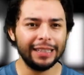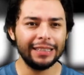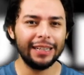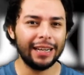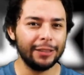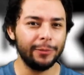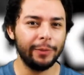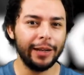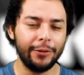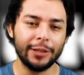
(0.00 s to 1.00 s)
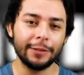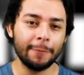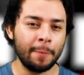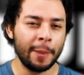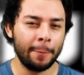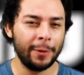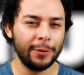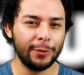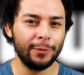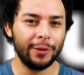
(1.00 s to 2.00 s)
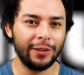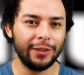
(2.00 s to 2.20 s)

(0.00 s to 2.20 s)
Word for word: acerca de superhéroes, pero son un poco